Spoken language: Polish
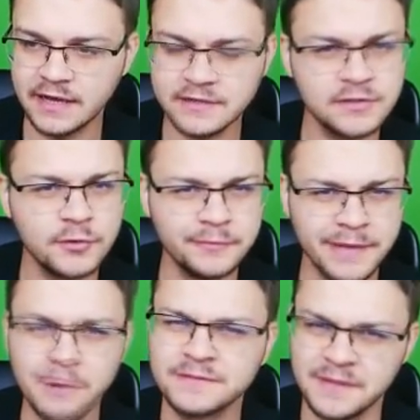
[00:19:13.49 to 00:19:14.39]
artykuł
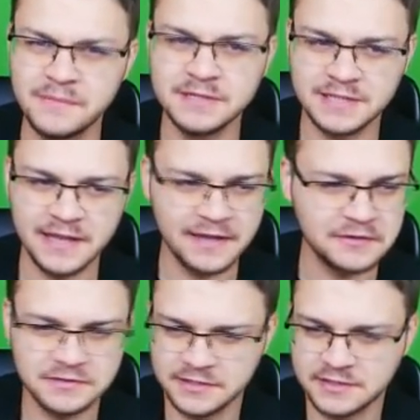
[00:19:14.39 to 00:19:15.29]
miał w zamyśle,
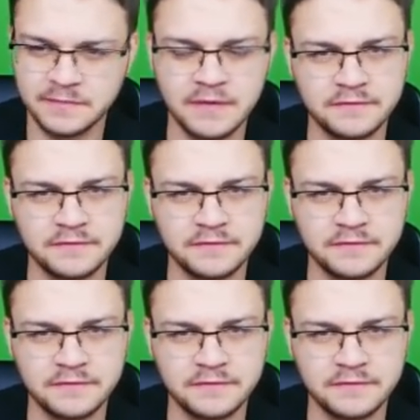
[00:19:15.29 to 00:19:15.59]
chociaż chyba